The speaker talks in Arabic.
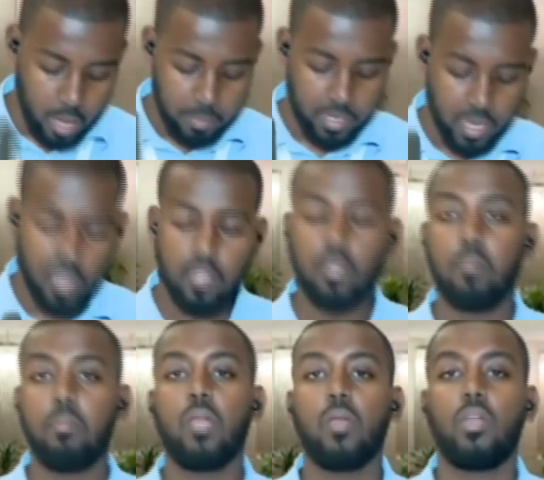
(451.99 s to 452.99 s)
بداية
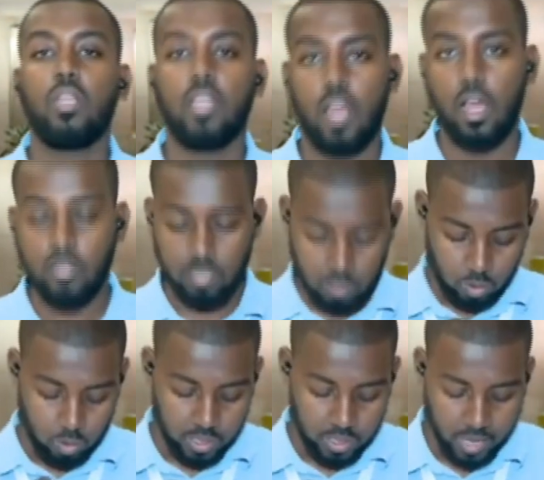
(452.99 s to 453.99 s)
بولي العهد
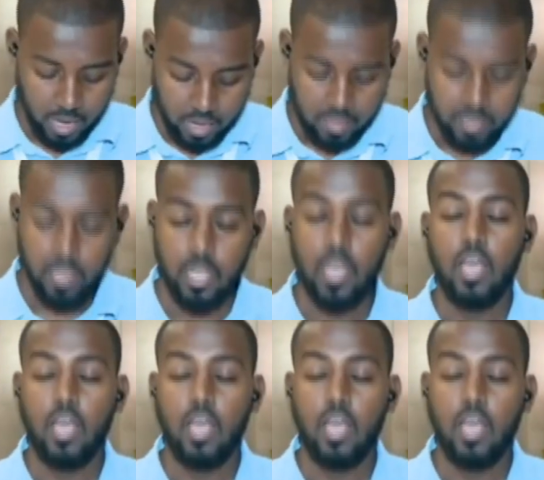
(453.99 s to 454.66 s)
السعودي الذي